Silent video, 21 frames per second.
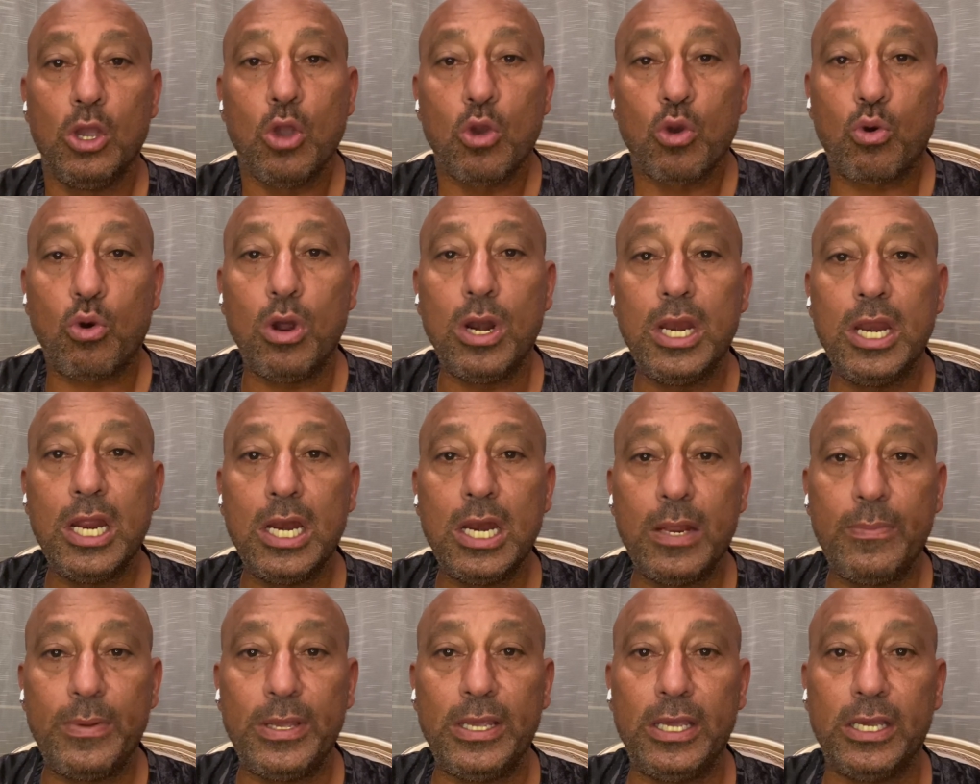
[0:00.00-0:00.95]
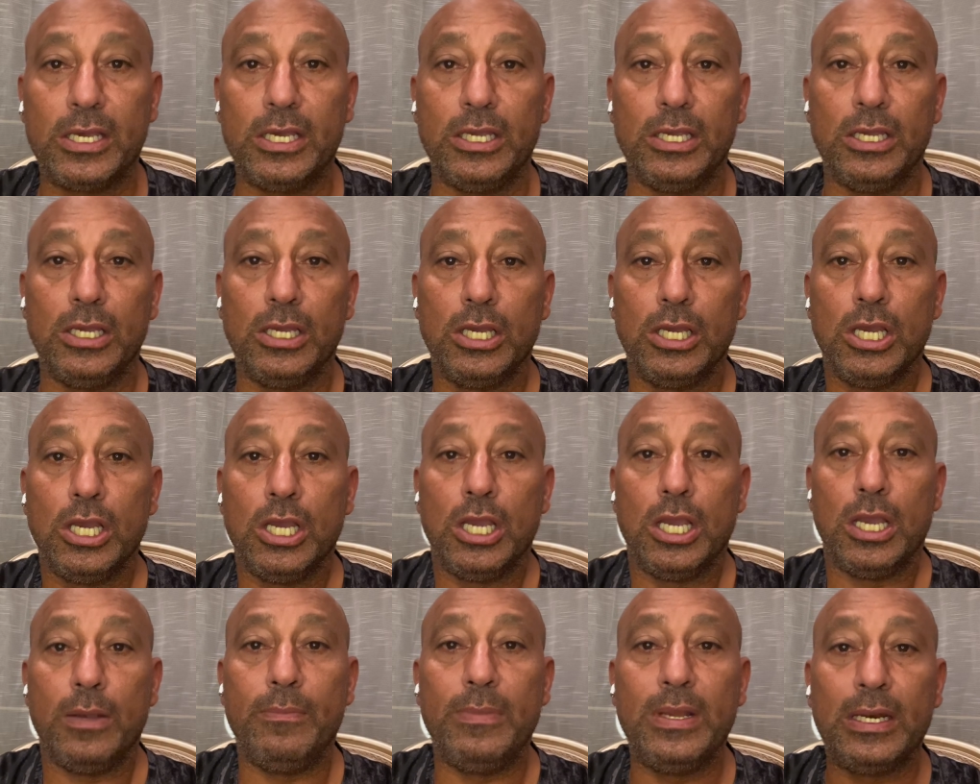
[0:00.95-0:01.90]
كل اللي بيجي
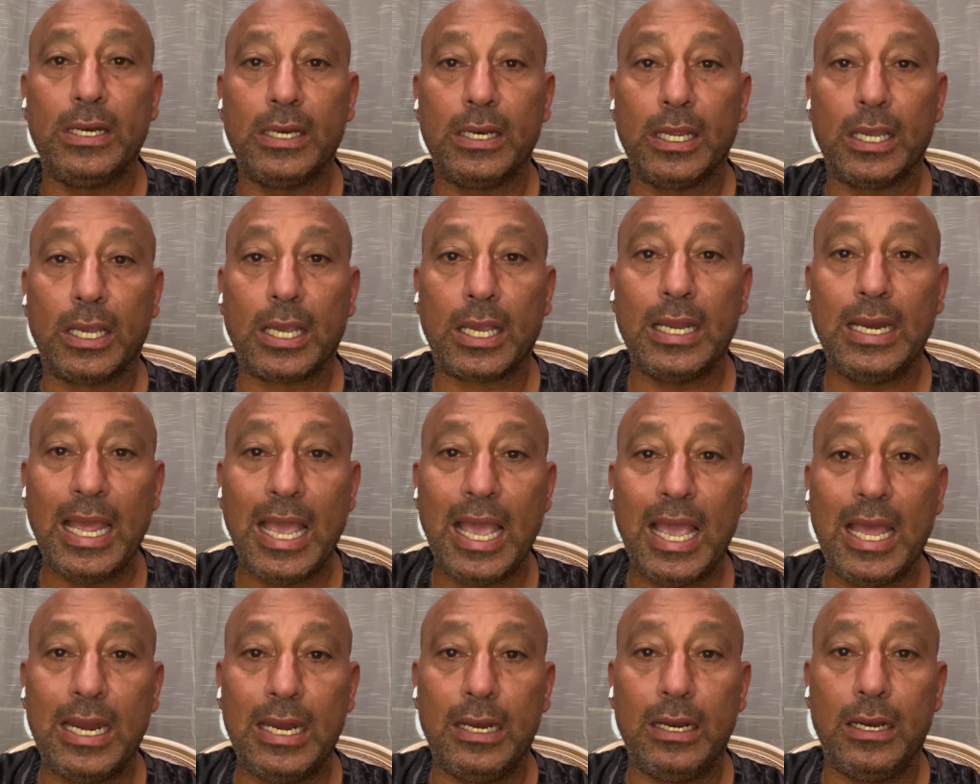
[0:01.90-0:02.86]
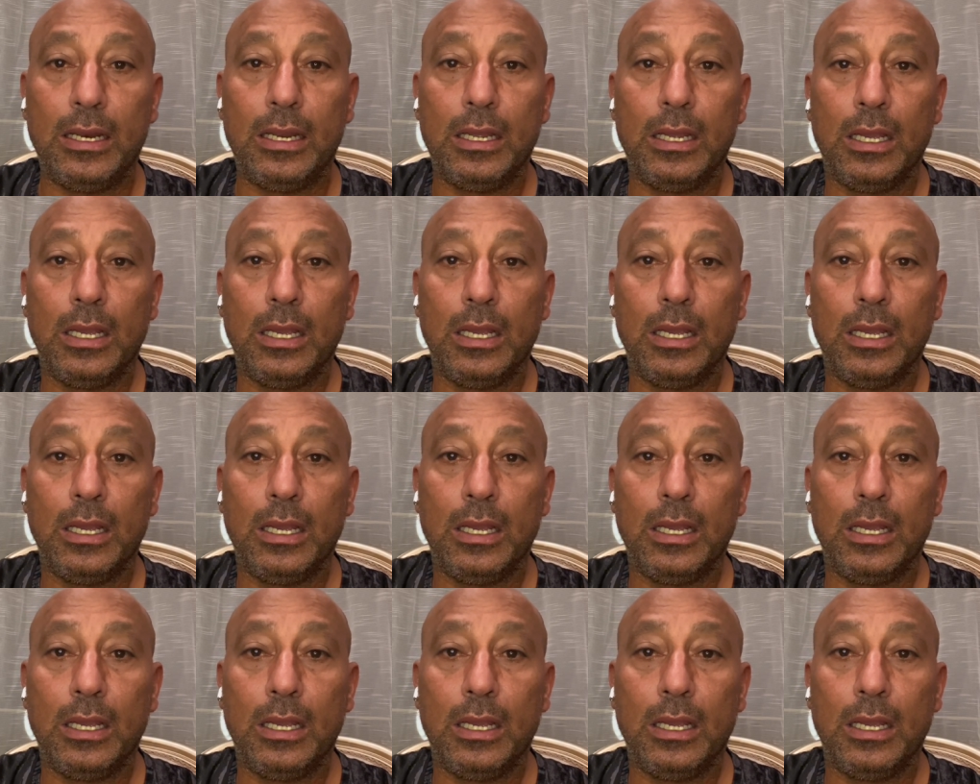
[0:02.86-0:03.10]
من خلال